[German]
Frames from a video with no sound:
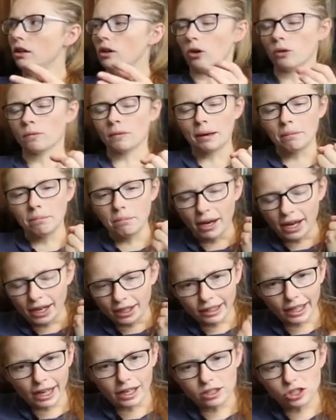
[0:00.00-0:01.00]
Und man
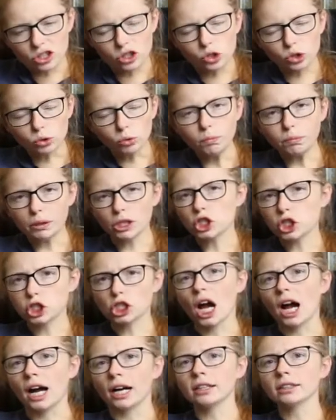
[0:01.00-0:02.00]
merkt, er ist super
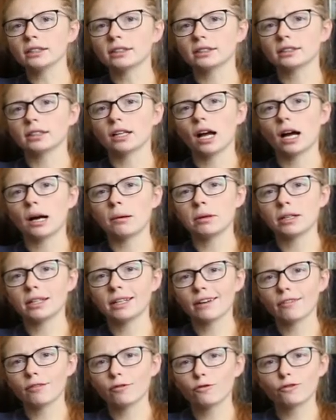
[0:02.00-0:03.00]
stark, aber
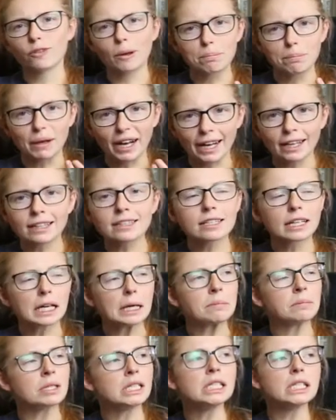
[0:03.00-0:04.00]
der verbrennt
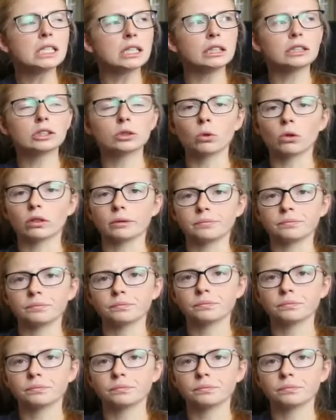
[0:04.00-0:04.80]
einem nicht die Zunge.